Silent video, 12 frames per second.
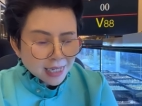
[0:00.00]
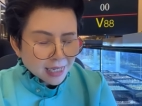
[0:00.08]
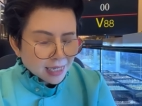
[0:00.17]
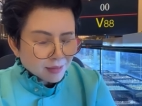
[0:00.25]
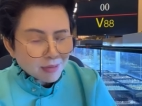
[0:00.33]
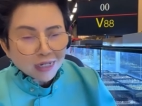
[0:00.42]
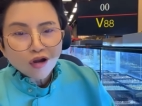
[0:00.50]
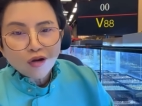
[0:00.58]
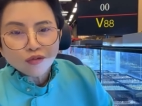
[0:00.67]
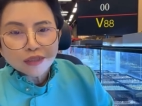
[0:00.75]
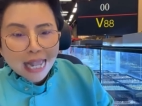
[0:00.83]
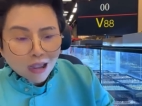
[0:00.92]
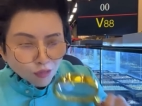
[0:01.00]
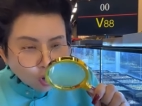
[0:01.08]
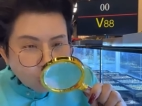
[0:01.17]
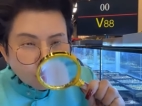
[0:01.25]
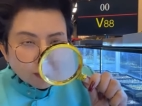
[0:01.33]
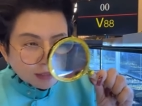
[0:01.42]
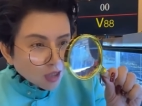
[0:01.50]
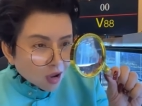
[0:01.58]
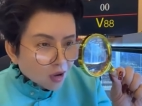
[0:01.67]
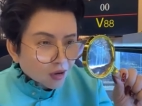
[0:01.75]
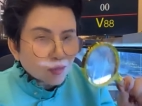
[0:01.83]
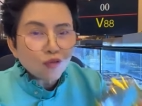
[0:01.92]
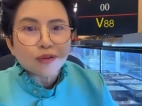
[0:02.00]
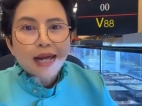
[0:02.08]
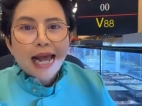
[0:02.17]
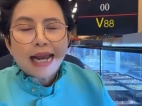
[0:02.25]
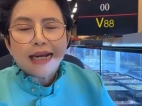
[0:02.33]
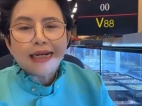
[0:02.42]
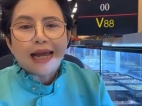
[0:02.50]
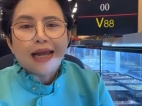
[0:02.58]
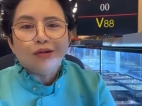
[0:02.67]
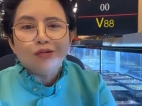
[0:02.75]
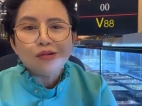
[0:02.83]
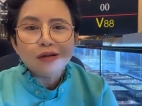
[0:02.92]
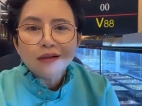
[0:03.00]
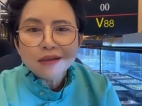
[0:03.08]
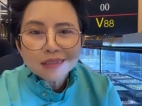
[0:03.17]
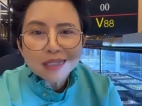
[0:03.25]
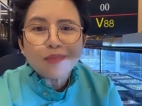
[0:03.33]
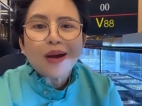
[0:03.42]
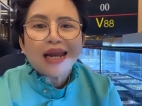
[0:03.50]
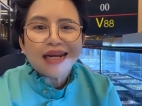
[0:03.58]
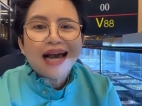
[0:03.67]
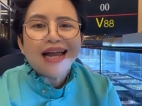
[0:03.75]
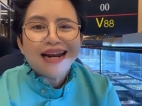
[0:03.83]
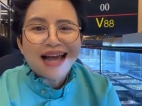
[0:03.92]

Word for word: มันก็อุตส่าห์กล้องมาส่องรูปถ่ายแล้วนะคุณสมัยนั้นนะ